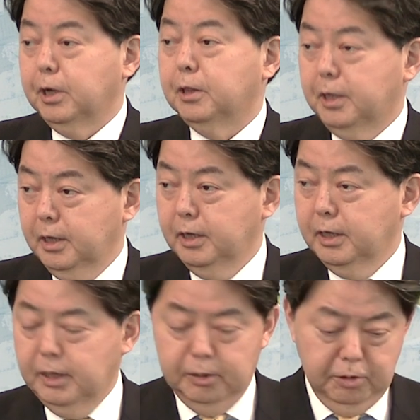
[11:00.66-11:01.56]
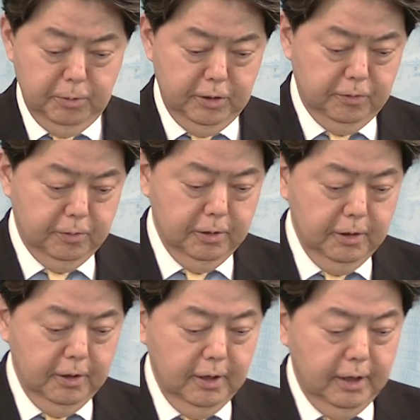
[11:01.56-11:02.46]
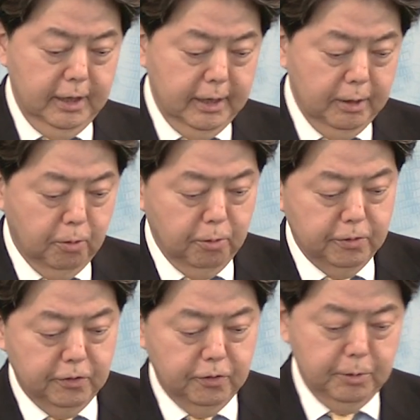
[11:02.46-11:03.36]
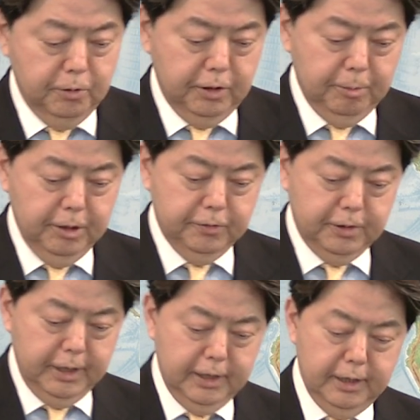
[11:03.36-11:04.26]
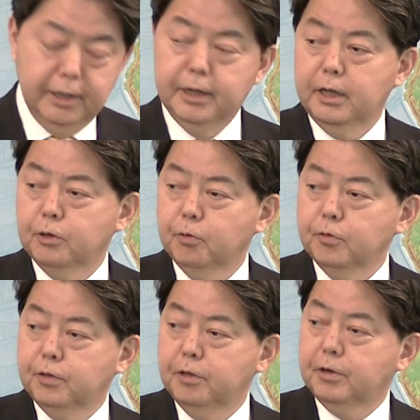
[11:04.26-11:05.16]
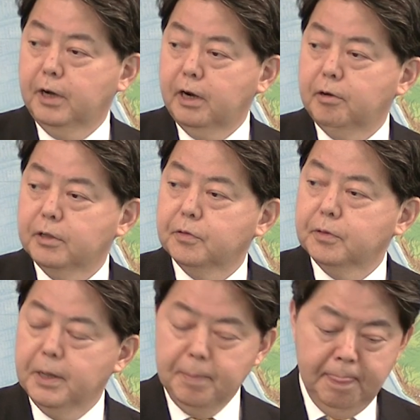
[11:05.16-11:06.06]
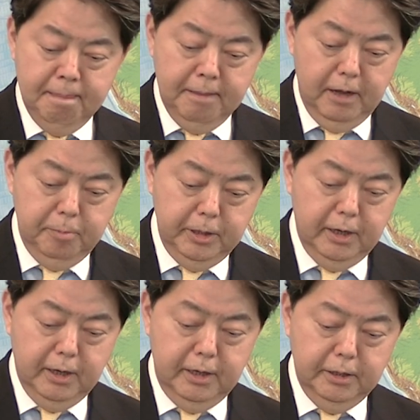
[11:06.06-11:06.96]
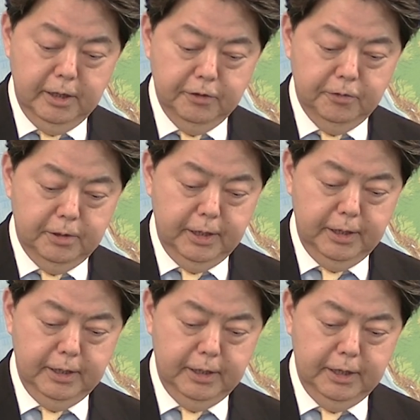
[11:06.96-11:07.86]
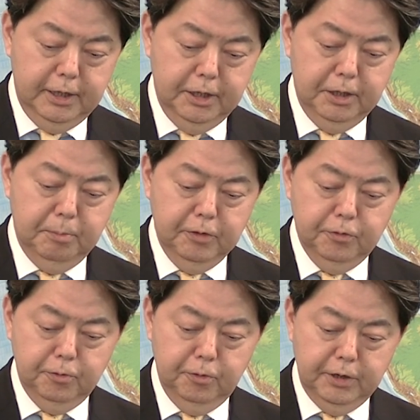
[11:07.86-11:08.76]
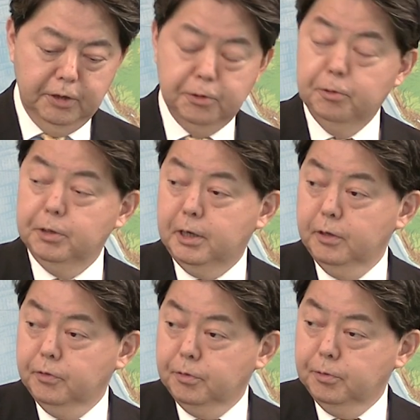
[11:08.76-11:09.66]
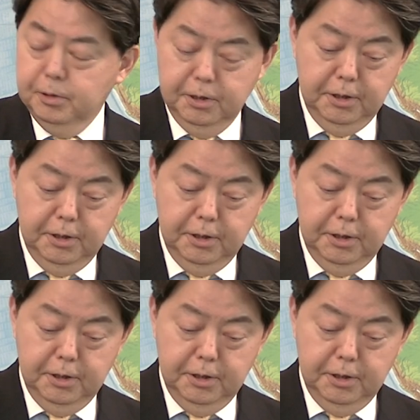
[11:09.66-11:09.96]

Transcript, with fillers: 受けております。この説明を受けまして、日本政府からはですね、アメリカ側に対して、マスクの着用に関する